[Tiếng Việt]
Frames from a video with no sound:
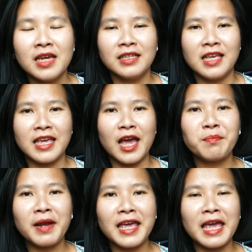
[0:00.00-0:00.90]
Thì ngày
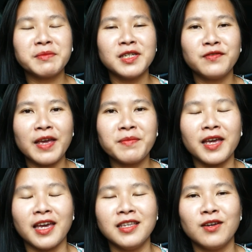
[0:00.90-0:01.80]
hôm nay em xin phép
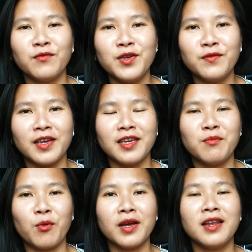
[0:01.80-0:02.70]
kể cho quý vị
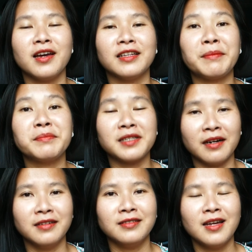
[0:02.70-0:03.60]
một cái lời tâm
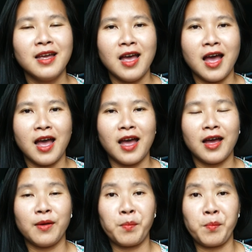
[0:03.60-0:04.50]
sự à,